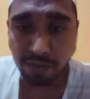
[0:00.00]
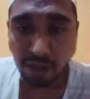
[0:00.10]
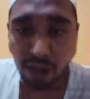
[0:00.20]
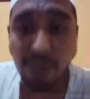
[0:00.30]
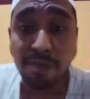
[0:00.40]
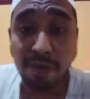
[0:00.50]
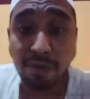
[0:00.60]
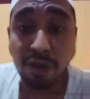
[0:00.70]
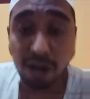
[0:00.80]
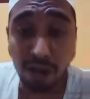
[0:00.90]

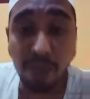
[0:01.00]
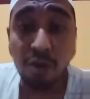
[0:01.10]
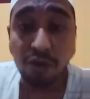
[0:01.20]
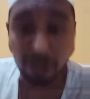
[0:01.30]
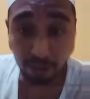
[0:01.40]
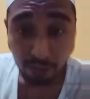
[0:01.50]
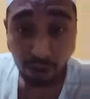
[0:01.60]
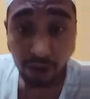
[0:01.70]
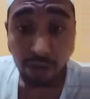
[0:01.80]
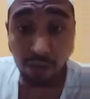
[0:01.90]
apapun Anda mau
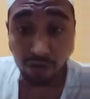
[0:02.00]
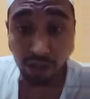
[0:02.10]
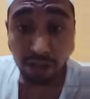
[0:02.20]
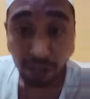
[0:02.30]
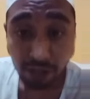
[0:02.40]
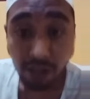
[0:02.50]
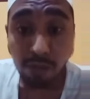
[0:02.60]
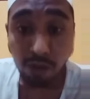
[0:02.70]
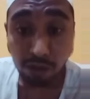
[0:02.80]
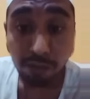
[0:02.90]
cebong kayak mau setan kayak
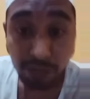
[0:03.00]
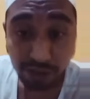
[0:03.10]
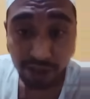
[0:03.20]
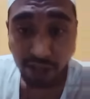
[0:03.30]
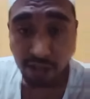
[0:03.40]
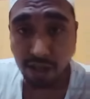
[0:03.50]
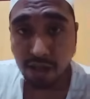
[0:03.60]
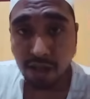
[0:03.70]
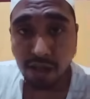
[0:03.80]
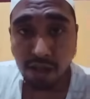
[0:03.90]
mau iblis kayak
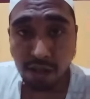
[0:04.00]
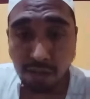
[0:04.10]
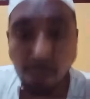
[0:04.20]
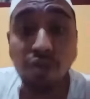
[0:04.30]
mau